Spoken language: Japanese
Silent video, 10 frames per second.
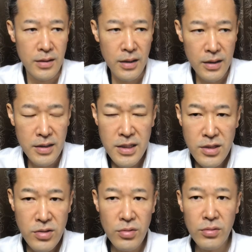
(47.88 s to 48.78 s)
なんか一
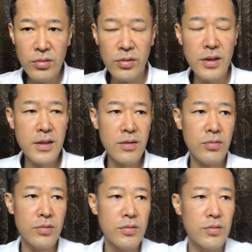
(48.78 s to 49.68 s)
瞬こう出て
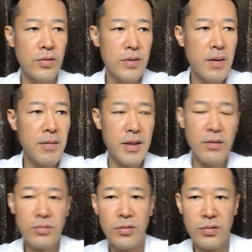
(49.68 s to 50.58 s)
くるっていうのは、今ま
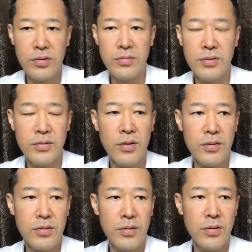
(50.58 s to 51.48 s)
での自分
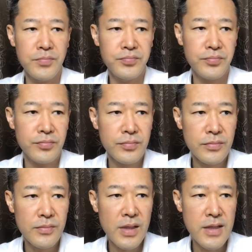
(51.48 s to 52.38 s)
のこう
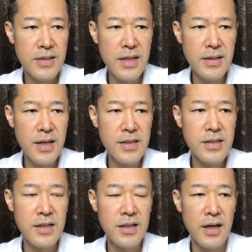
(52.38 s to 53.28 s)
潜在意
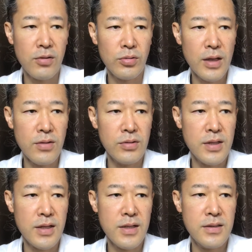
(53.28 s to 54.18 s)
識が答えを
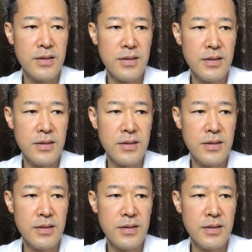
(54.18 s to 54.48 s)
探し